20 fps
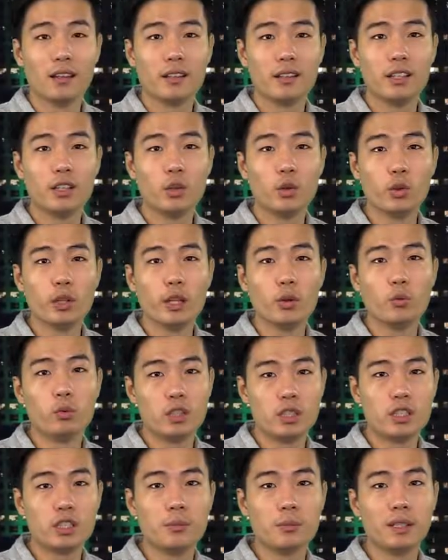이로 인해
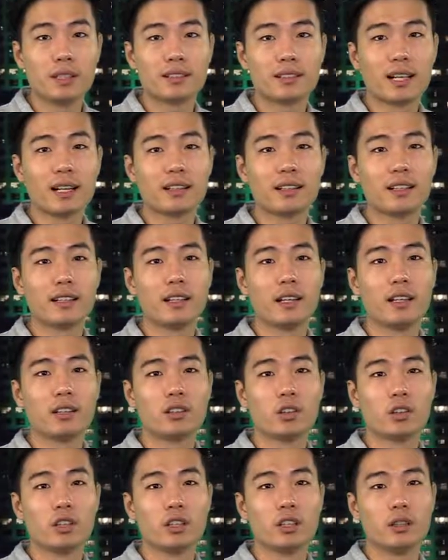위치 및 상태
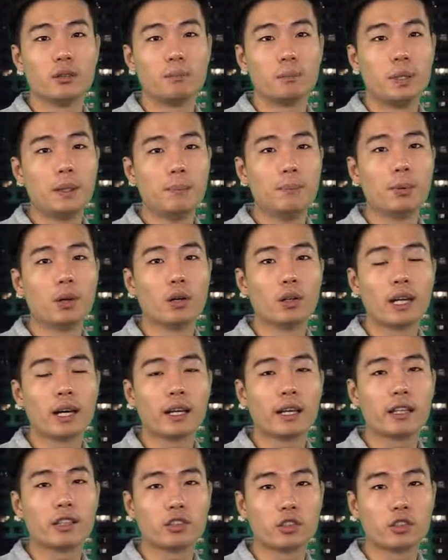데이터를 빈번하게